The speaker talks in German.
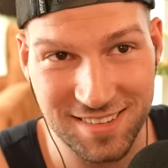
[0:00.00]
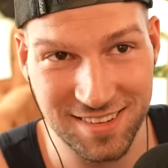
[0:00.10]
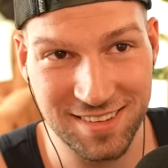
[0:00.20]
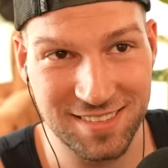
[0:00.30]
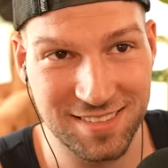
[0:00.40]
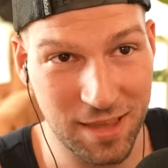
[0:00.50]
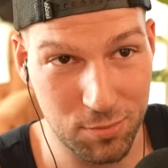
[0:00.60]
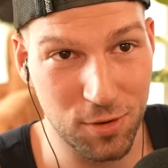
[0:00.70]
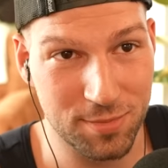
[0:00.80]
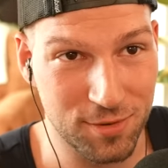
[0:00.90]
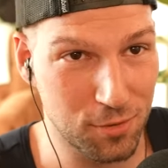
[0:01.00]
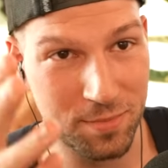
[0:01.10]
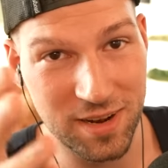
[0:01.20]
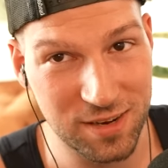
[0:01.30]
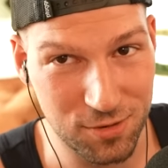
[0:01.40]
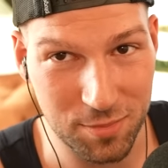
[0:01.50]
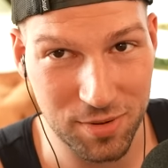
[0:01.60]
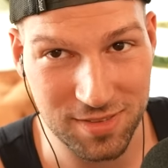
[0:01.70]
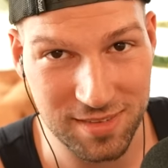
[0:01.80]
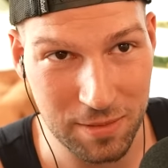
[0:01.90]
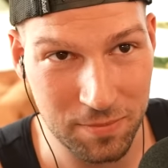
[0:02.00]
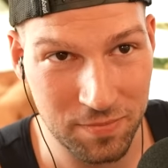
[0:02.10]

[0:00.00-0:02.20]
Ne? Es gibt die Option Berlin oder Potsdam.